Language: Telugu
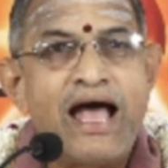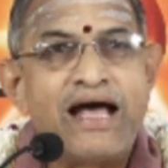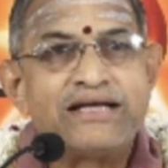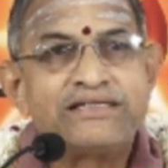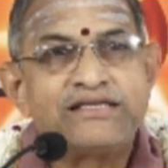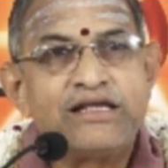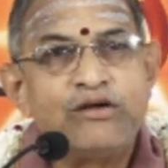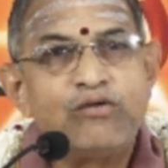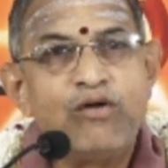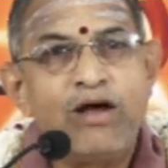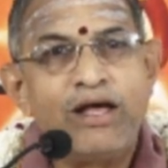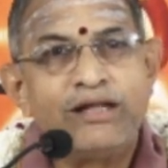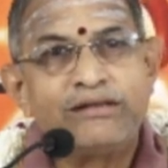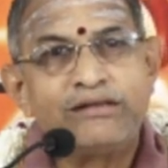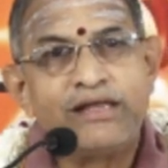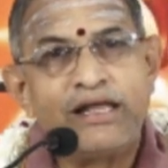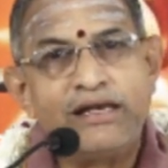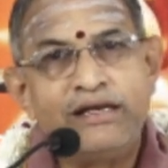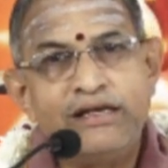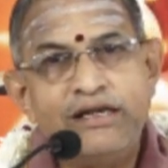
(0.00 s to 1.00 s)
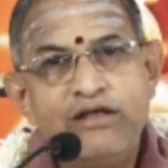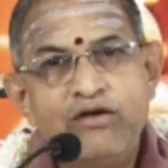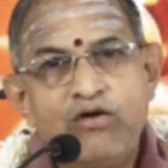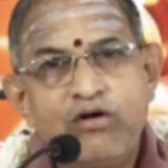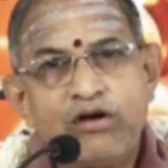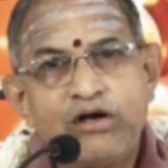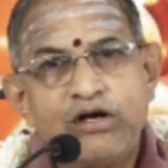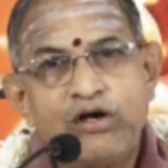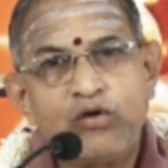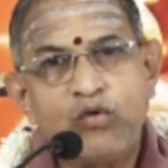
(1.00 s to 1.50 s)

అసలు ఆ తల్లి యొక్క